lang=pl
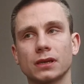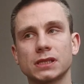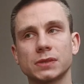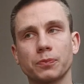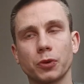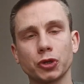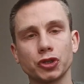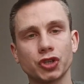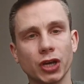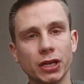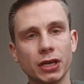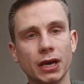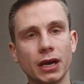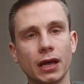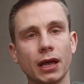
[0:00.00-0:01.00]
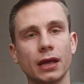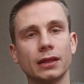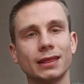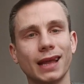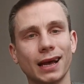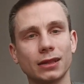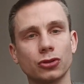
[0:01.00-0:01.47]
spojrzenie
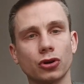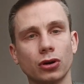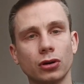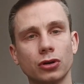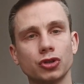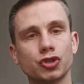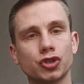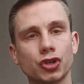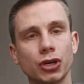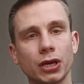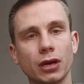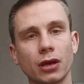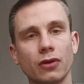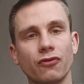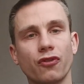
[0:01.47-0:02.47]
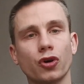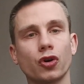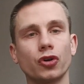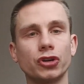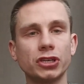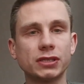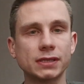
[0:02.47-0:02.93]
na to, czy w
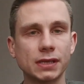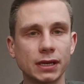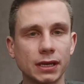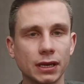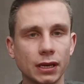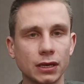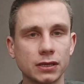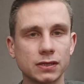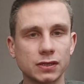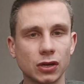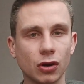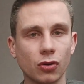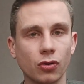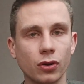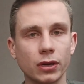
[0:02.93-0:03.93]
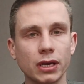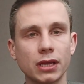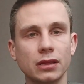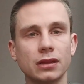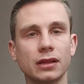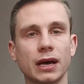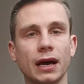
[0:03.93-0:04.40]
okolicy są
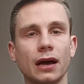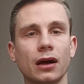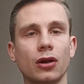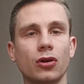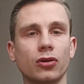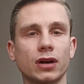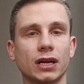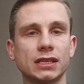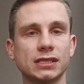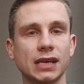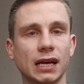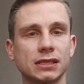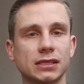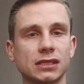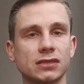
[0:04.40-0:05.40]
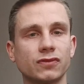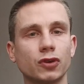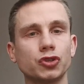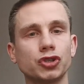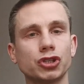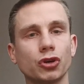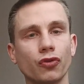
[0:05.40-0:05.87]
inne lokalizacje.
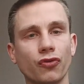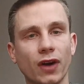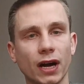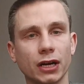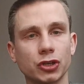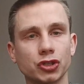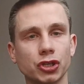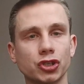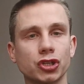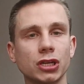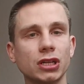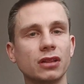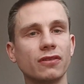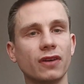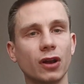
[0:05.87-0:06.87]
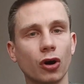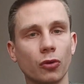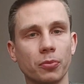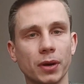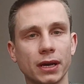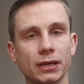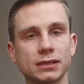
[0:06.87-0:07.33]
Zwróćcie uwagę, że jeżeli
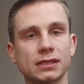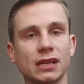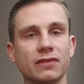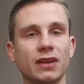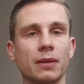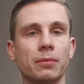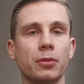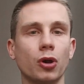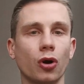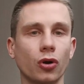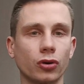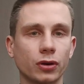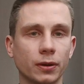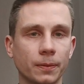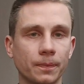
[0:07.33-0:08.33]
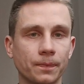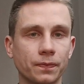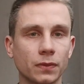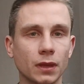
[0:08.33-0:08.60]
deweloper stawia blok,